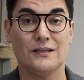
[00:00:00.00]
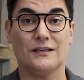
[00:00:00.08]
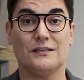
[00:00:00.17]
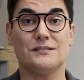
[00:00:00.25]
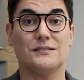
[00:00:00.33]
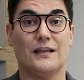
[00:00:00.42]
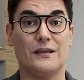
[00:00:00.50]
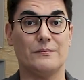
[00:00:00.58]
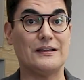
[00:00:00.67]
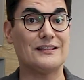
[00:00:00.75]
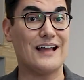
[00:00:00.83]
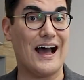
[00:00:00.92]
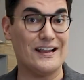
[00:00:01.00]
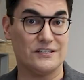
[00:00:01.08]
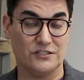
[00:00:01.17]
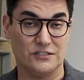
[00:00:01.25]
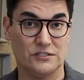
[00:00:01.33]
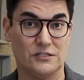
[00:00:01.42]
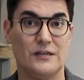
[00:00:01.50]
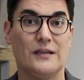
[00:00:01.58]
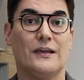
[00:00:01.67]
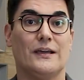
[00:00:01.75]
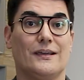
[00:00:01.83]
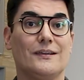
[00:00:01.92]
que celebridades
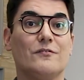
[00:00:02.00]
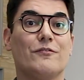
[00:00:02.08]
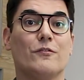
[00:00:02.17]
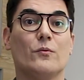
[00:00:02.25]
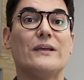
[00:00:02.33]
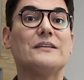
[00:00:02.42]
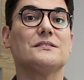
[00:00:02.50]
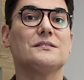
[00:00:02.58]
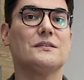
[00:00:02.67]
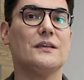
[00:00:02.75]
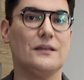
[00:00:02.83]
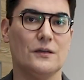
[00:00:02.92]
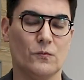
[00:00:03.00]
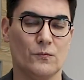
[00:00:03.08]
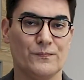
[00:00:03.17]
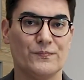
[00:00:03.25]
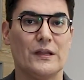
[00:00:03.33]
influenciam